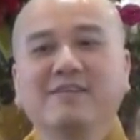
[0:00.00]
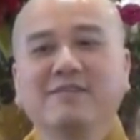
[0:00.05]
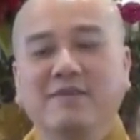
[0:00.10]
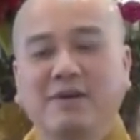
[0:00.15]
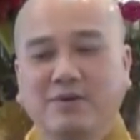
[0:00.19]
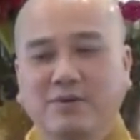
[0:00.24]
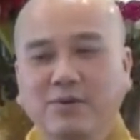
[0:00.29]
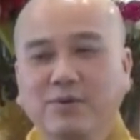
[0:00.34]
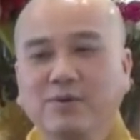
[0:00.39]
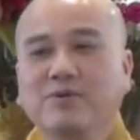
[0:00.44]

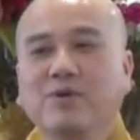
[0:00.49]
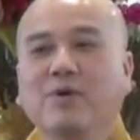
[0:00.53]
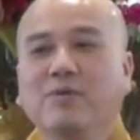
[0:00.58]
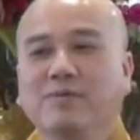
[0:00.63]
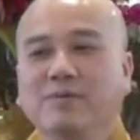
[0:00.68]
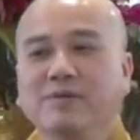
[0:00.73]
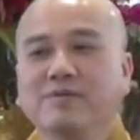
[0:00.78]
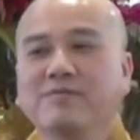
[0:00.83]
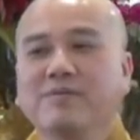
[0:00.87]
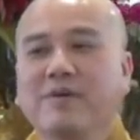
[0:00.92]
và cuối
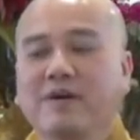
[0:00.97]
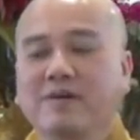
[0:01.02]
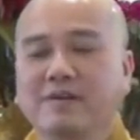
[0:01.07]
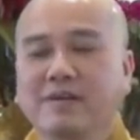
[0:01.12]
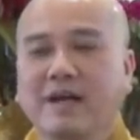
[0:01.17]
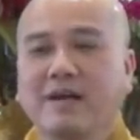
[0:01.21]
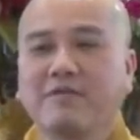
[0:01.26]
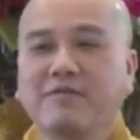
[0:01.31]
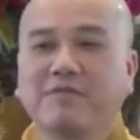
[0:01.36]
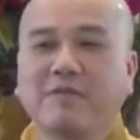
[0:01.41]
cùng đức
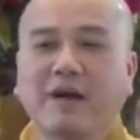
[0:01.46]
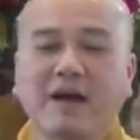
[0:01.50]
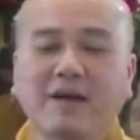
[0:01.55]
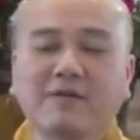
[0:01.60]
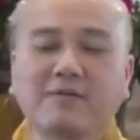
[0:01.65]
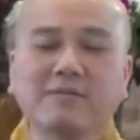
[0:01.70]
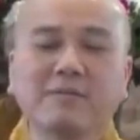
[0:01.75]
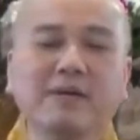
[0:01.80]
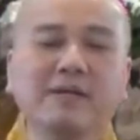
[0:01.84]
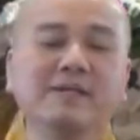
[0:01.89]
phật ra
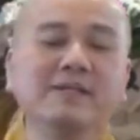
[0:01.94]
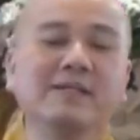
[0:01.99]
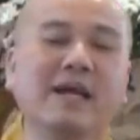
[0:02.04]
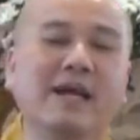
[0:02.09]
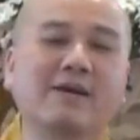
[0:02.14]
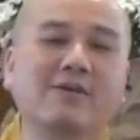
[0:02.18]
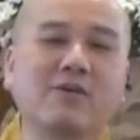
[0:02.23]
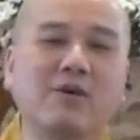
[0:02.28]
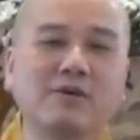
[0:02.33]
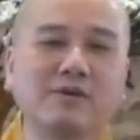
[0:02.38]
phát minh
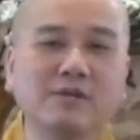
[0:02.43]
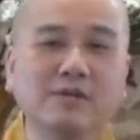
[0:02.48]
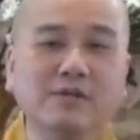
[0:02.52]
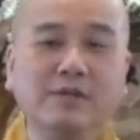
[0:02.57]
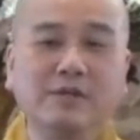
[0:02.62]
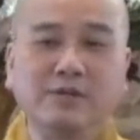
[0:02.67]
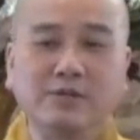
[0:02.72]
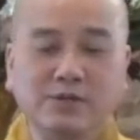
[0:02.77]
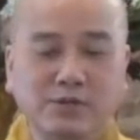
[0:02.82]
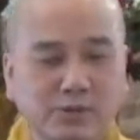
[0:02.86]
ra con
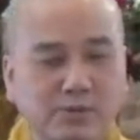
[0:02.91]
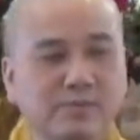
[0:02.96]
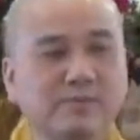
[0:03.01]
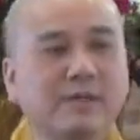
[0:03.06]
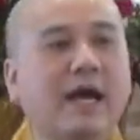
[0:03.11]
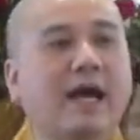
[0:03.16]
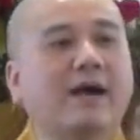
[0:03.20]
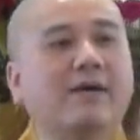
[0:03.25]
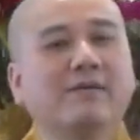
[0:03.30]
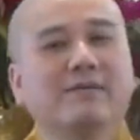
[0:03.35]
đường trung
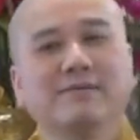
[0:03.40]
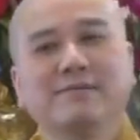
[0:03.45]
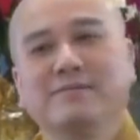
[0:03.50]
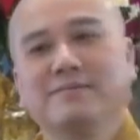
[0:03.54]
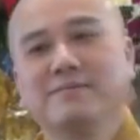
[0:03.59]
đạo